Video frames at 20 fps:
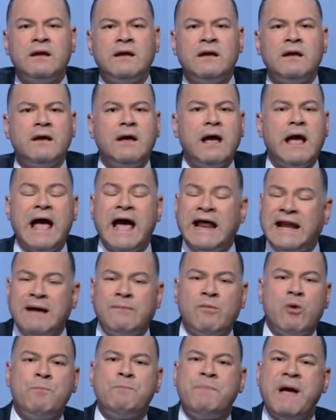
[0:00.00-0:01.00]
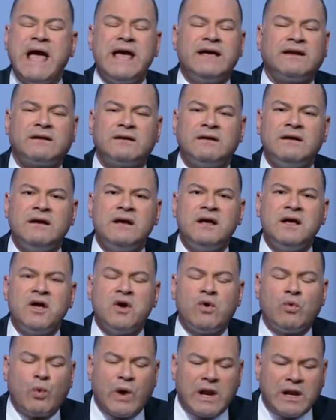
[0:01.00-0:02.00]
انا منبهر
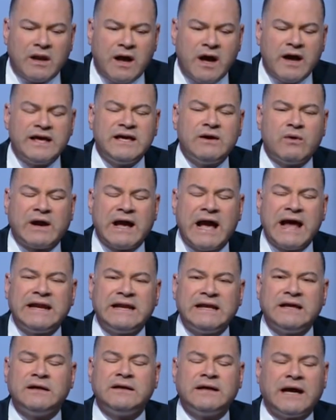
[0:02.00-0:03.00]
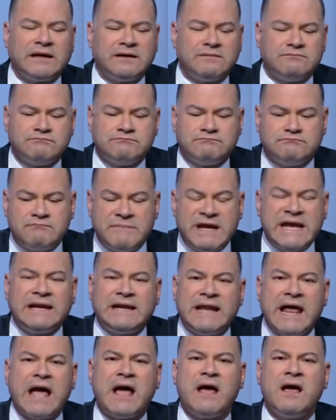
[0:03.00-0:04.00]
والله وكاني يعني مين لا
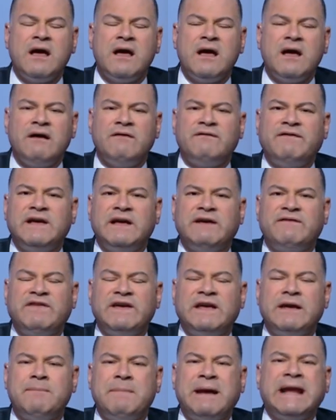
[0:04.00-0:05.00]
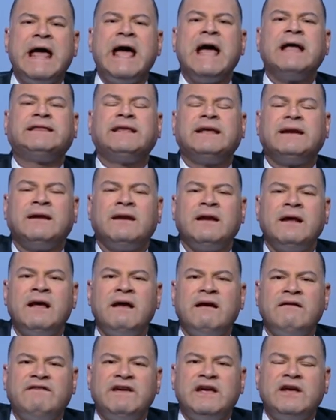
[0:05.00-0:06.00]
في في منهاتن في
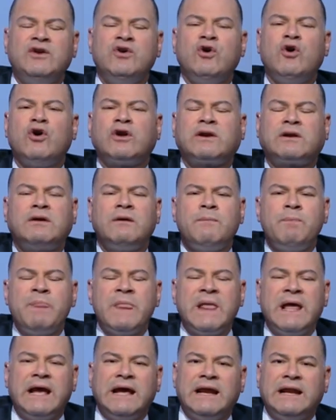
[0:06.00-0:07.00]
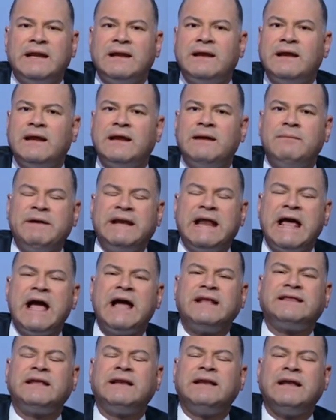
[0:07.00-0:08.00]
نيويورك البنايات
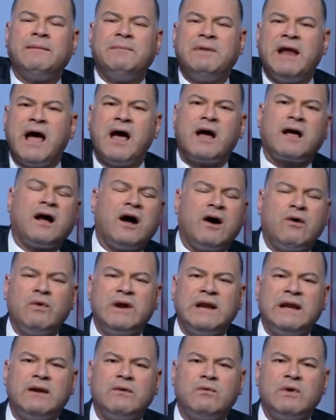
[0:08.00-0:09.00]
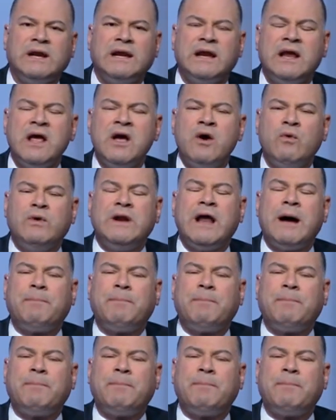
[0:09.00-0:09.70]
العملاقه والابراج